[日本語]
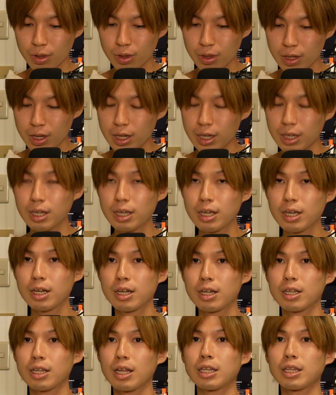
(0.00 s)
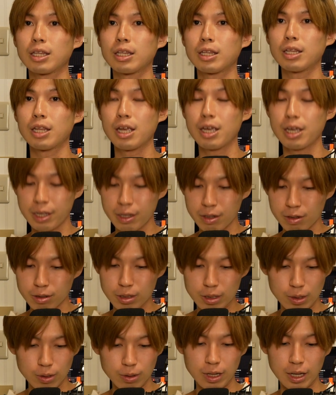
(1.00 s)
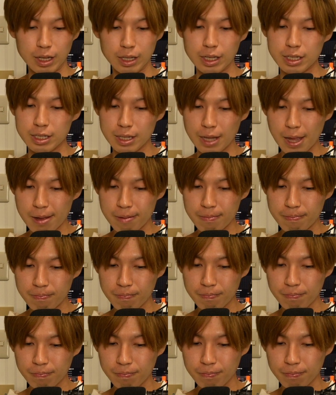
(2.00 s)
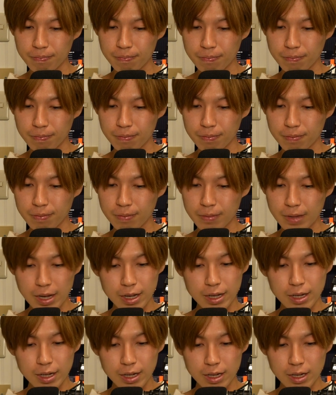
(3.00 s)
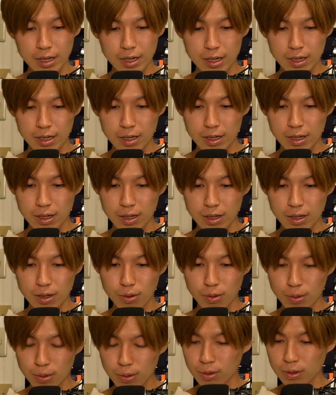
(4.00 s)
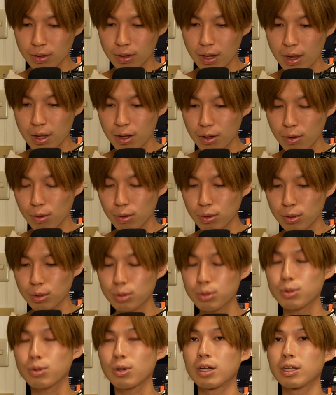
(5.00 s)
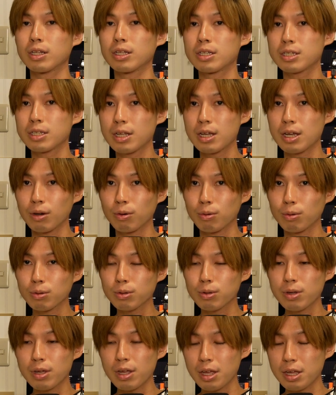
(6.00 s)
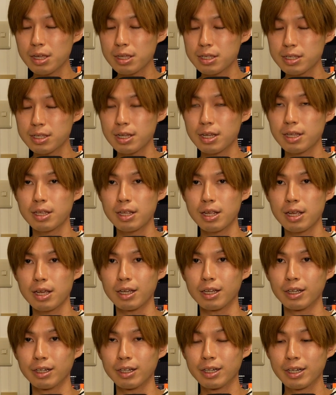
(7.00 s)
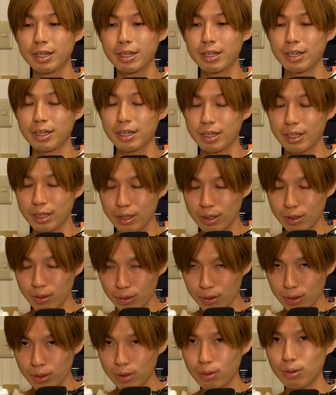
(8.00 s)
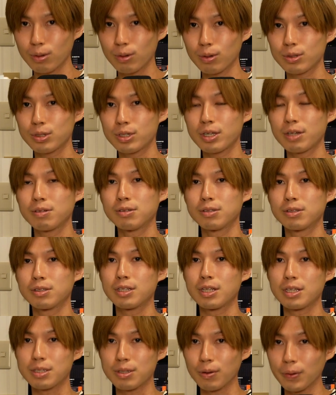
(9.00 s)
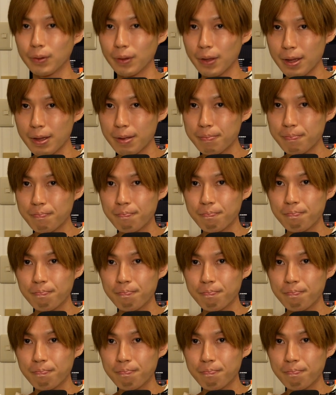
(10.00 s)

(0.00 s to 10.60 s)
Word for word: になっているそうなんですね。で、この帝国図書館ですね、本当に変遷ね、いろいろしてるんですよね。